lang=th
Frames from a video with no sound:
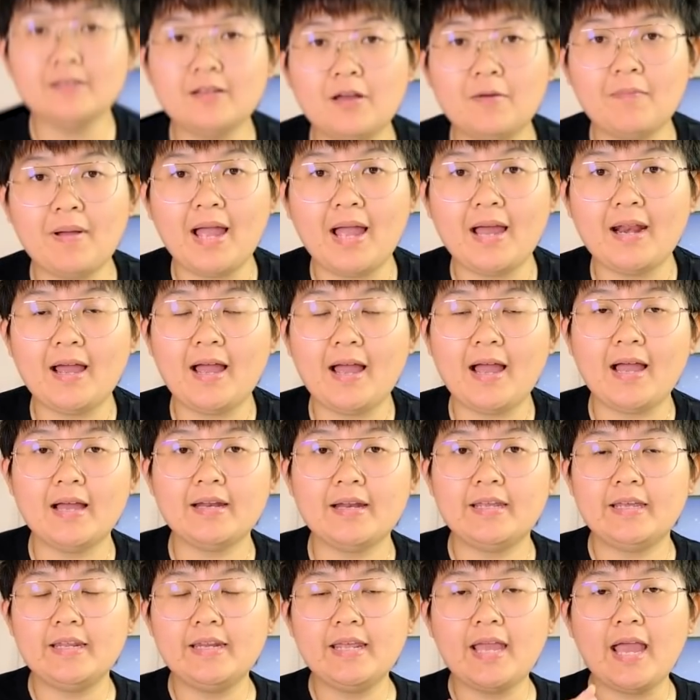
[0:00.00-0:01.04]
องต่อมานะคะอัน
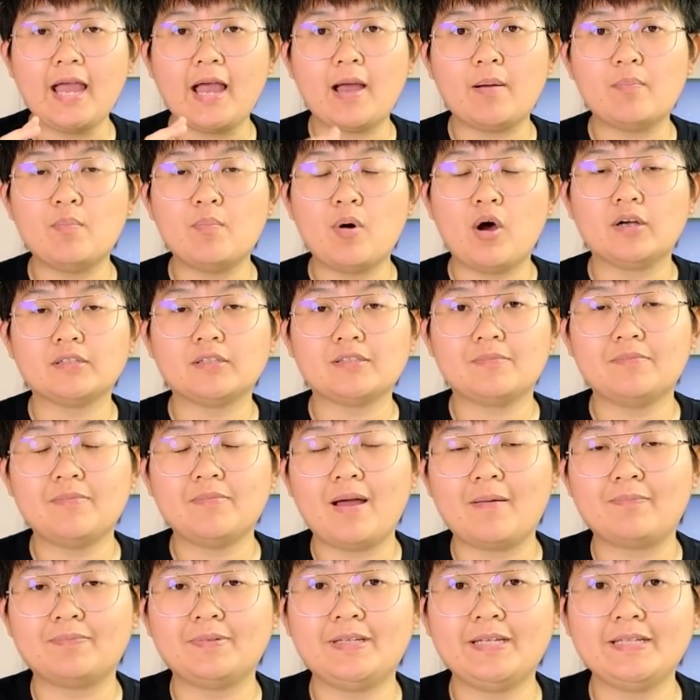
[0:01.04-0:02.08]
นี้เนี่ยเหมาะสำห
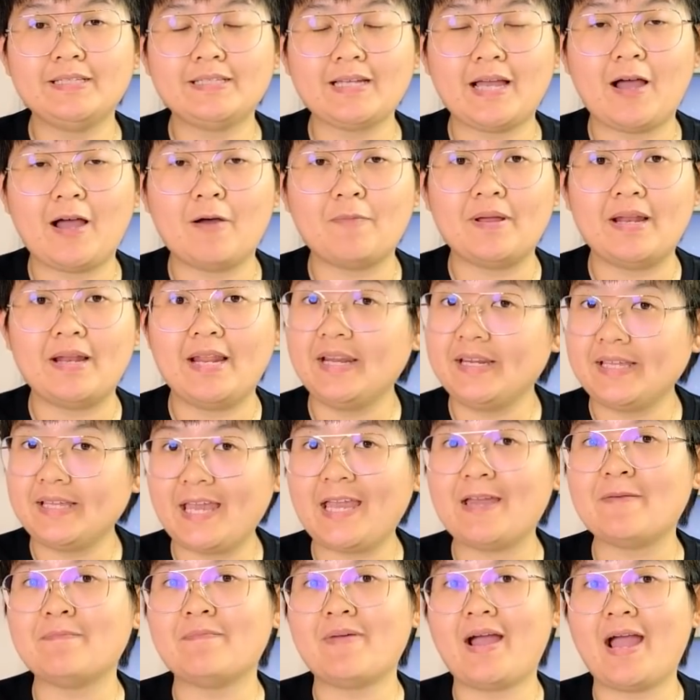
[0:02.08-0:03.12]
รับที่จะเอาไปเล่นเก
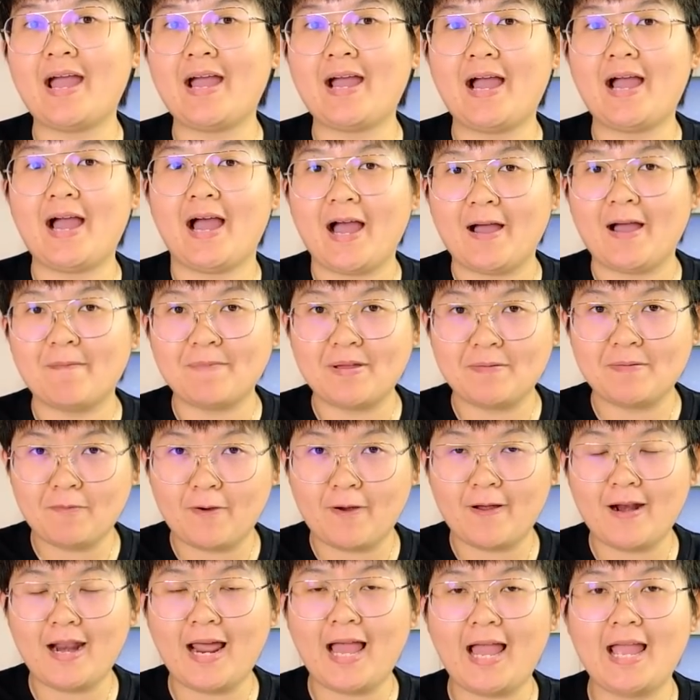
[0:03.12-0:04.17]
มมากค่ะเป็นเพ
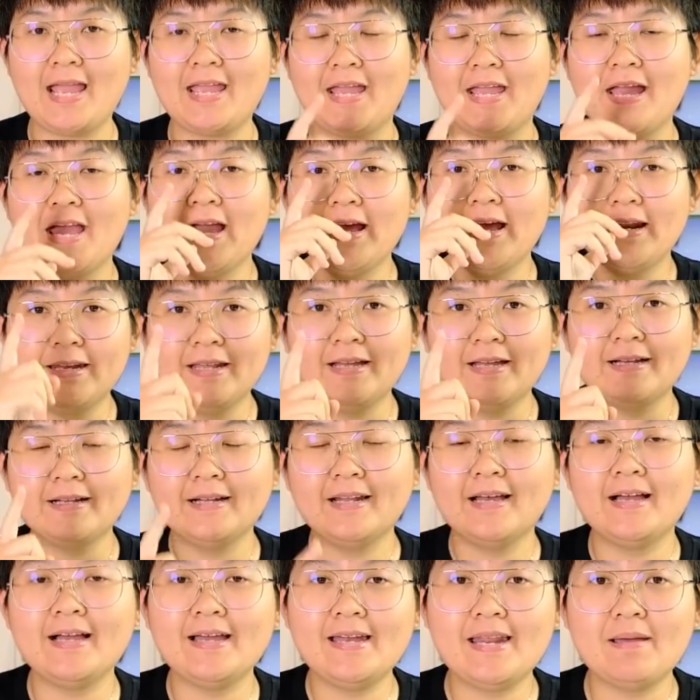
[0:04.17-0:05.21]
ราะอะไร1
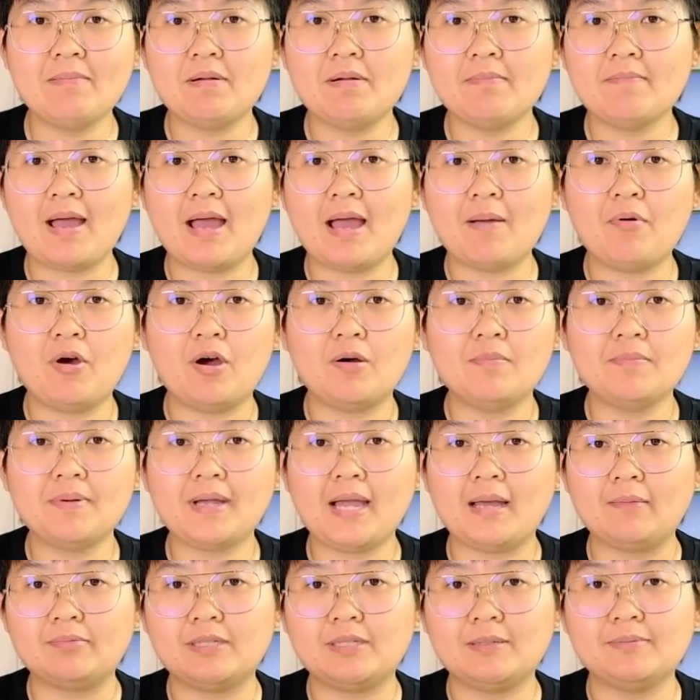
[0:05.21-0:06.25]
เลยเนี่ยมันมาพร้อม
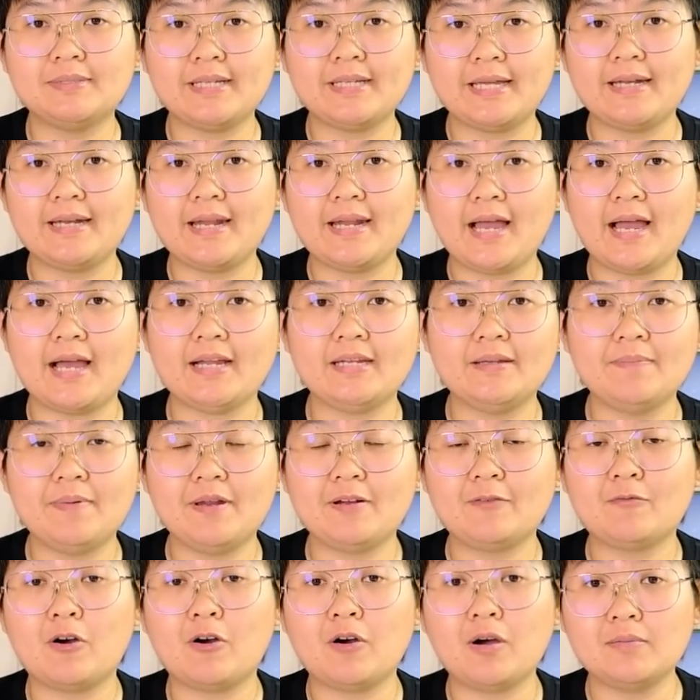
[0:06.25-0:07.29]
กับชิปเซตนะคะที่เป็
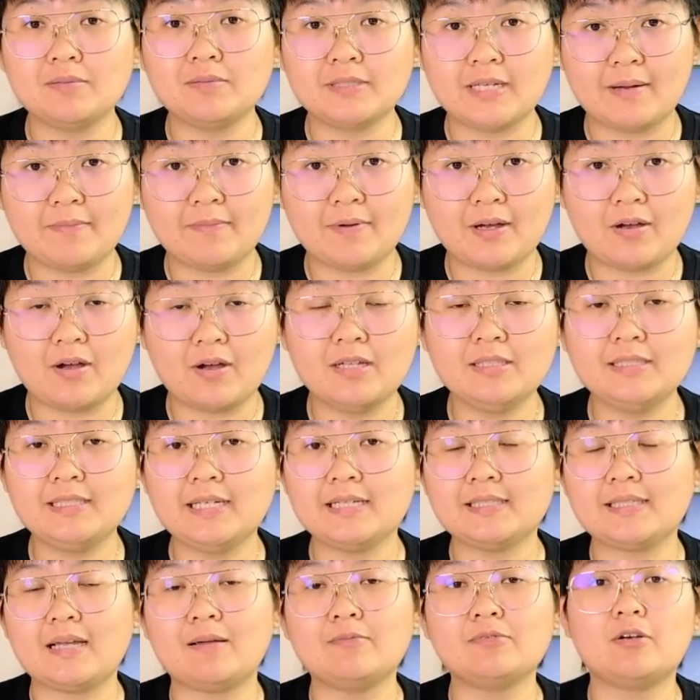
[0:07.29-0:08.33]
น Corning Snapdragon
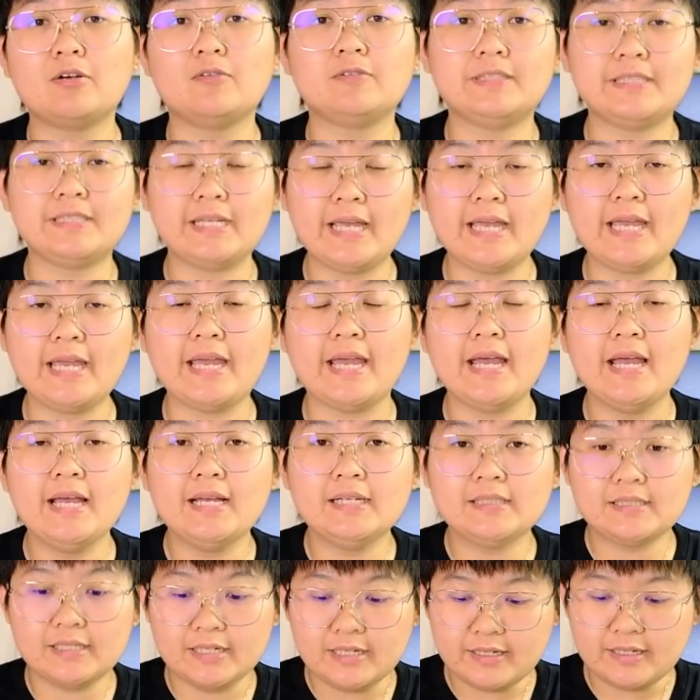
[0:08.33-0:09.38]
732G
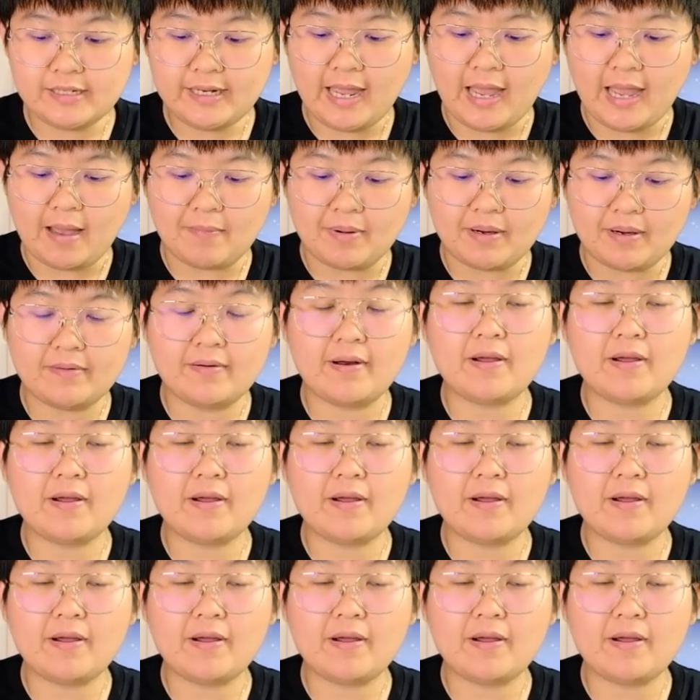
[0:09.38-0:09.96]
ซึ่งเนี่ยมัน